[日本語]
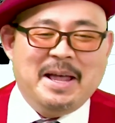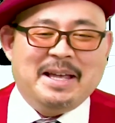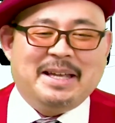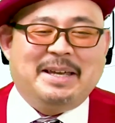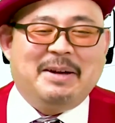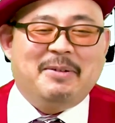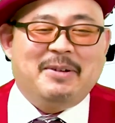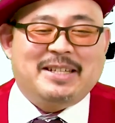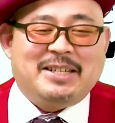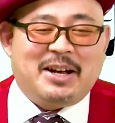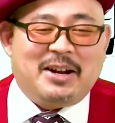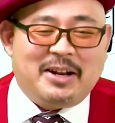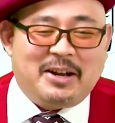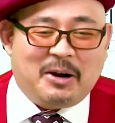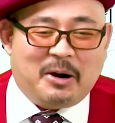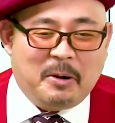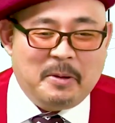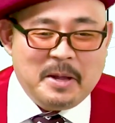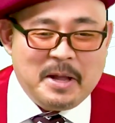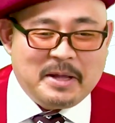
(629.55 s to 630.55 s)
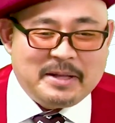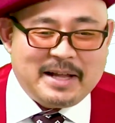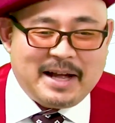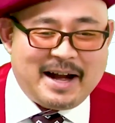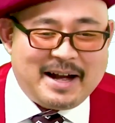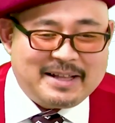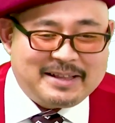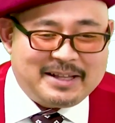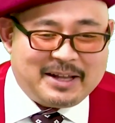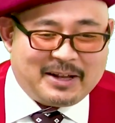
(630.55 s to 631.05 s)
気持ち悪いよ。
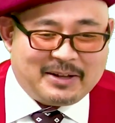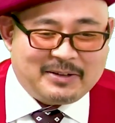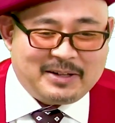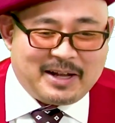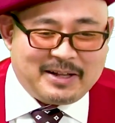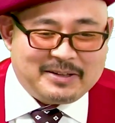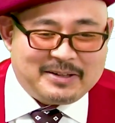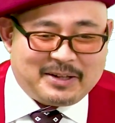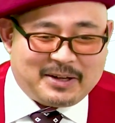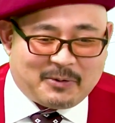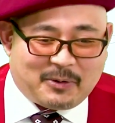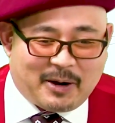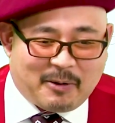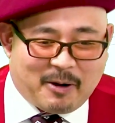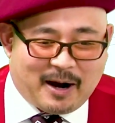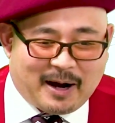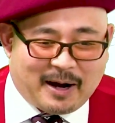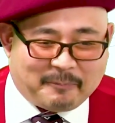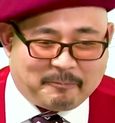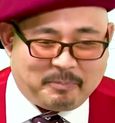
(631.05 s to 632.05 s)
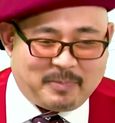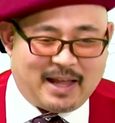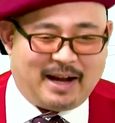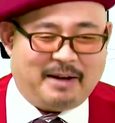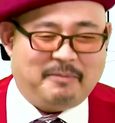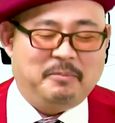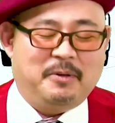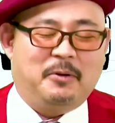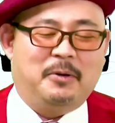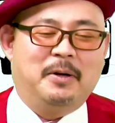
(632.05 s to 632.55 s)
なんだ、なんだこれは。
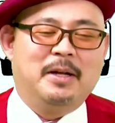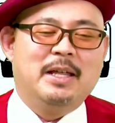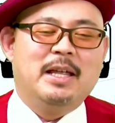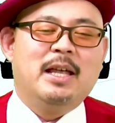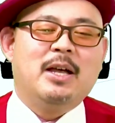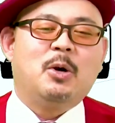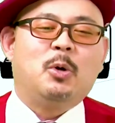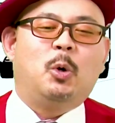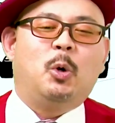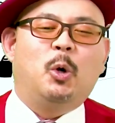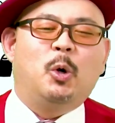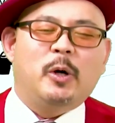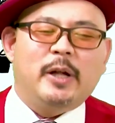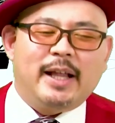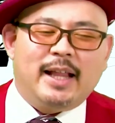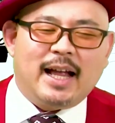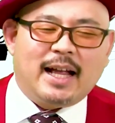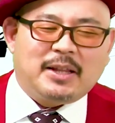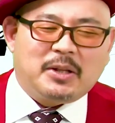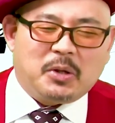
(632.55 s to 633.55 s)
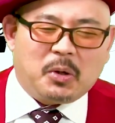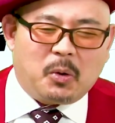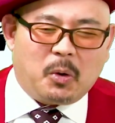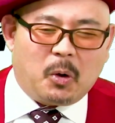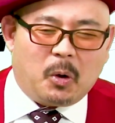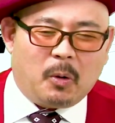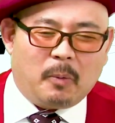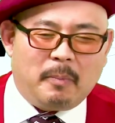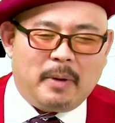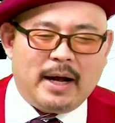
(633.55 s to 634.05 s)
あの、これ
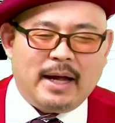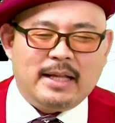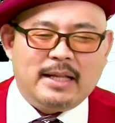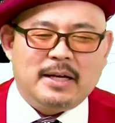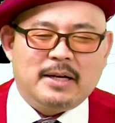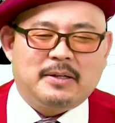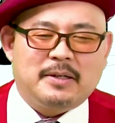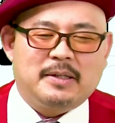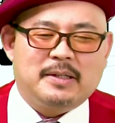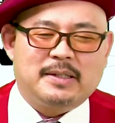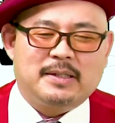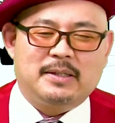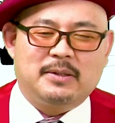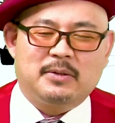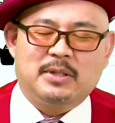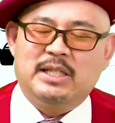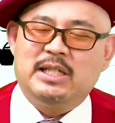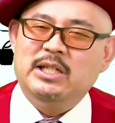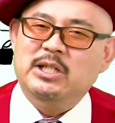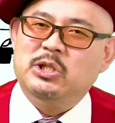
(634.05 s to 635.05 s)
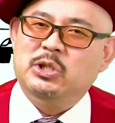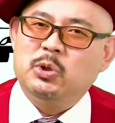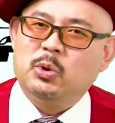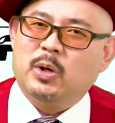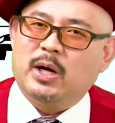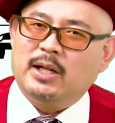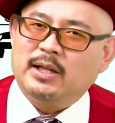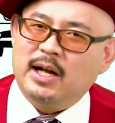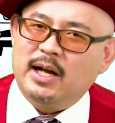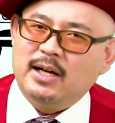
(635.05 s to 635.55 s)
だとマイダックスの身長
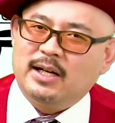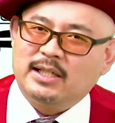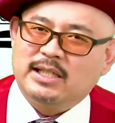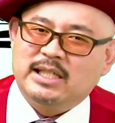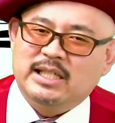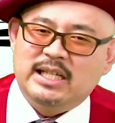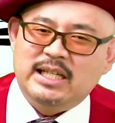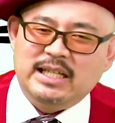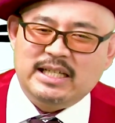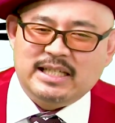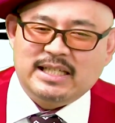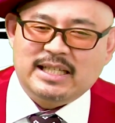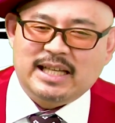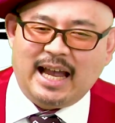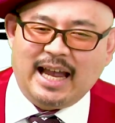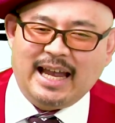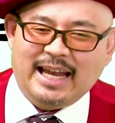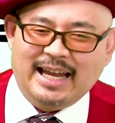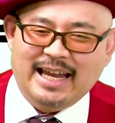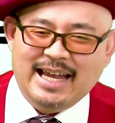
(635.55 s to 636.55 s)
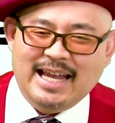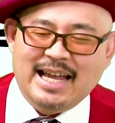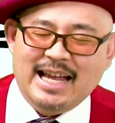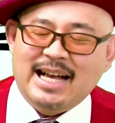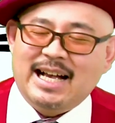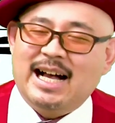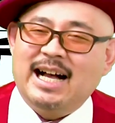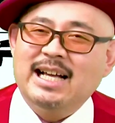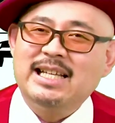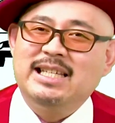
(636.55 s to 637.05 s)
がなんか小さい
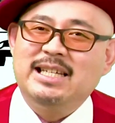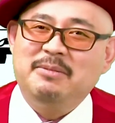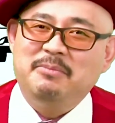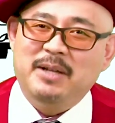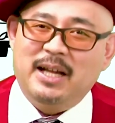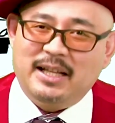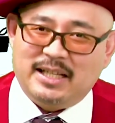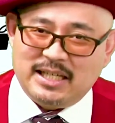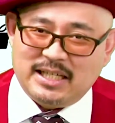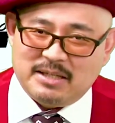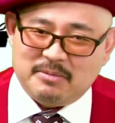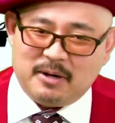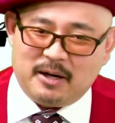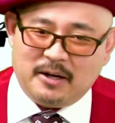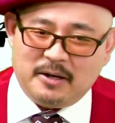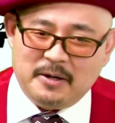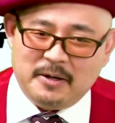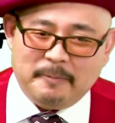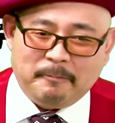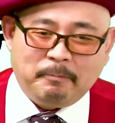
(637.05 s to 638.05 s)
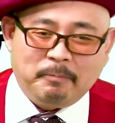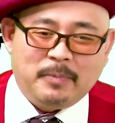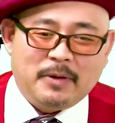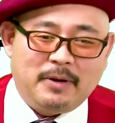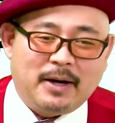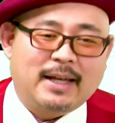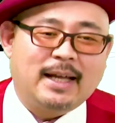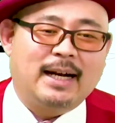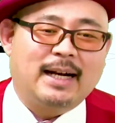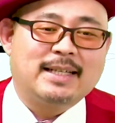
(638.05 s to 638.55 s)
感じに見えてしまう
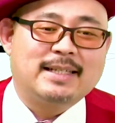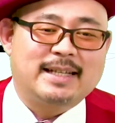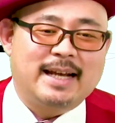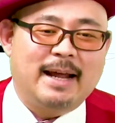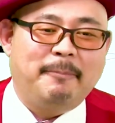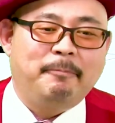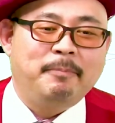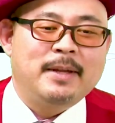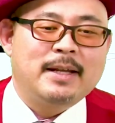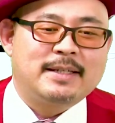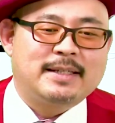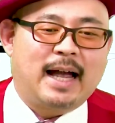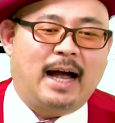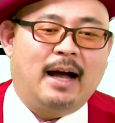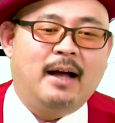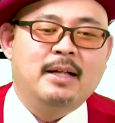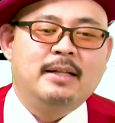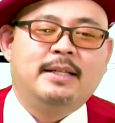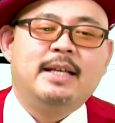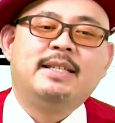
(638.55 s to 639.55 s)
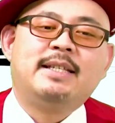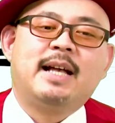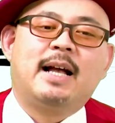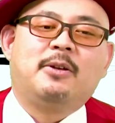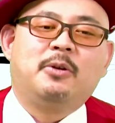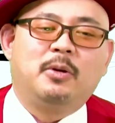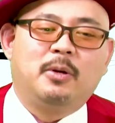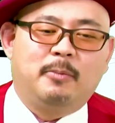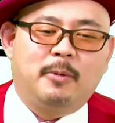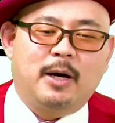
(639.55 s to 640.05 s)
わけなんですね。さあ、で、
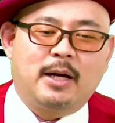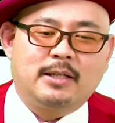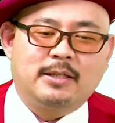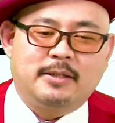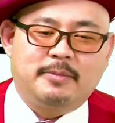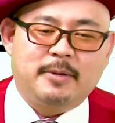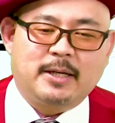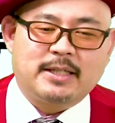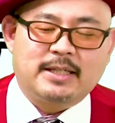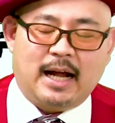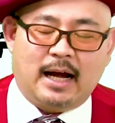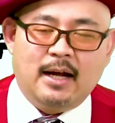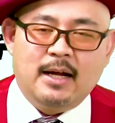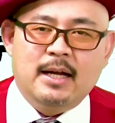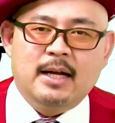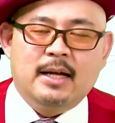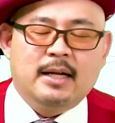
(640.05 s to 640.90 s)
先ほどもお話ししました。